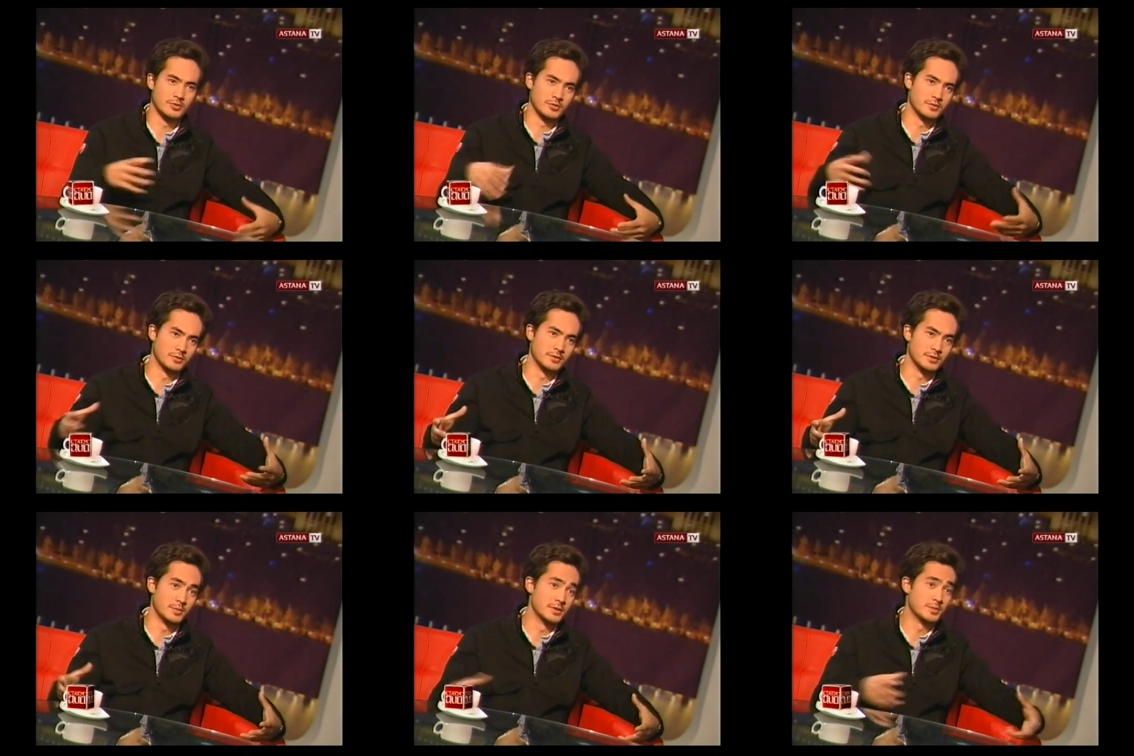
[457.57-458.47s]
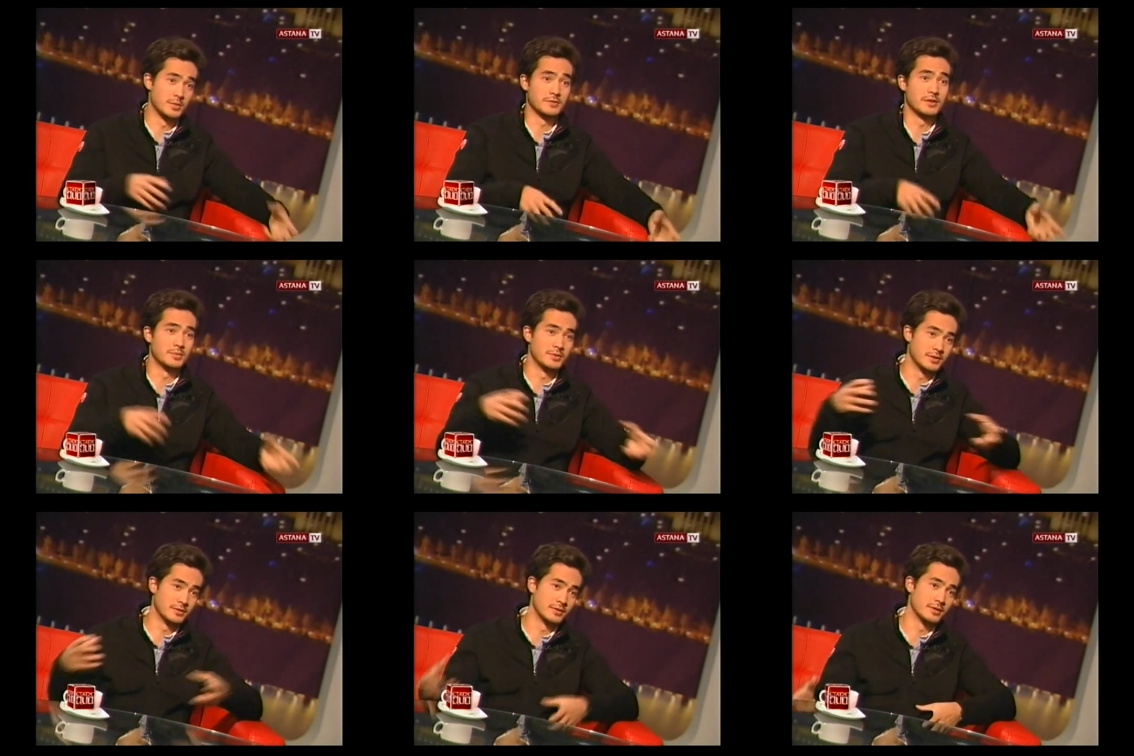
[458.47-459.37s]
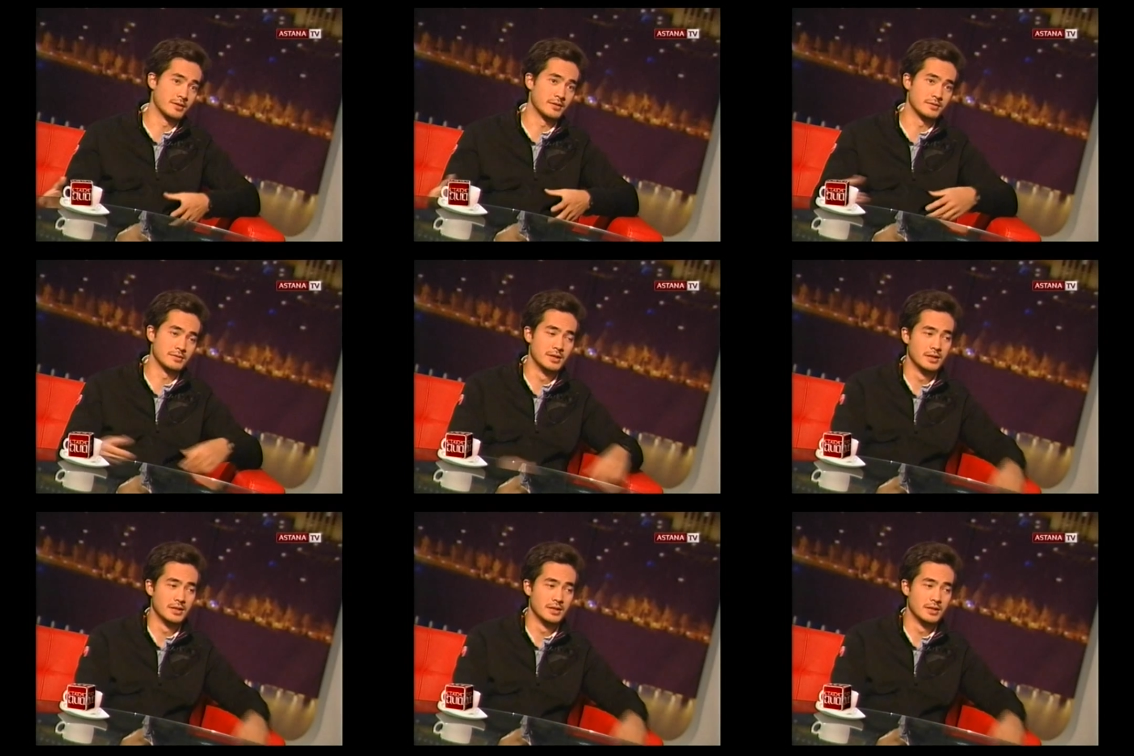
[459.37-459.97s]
что я все-таки снимаюсь, и позвали меня на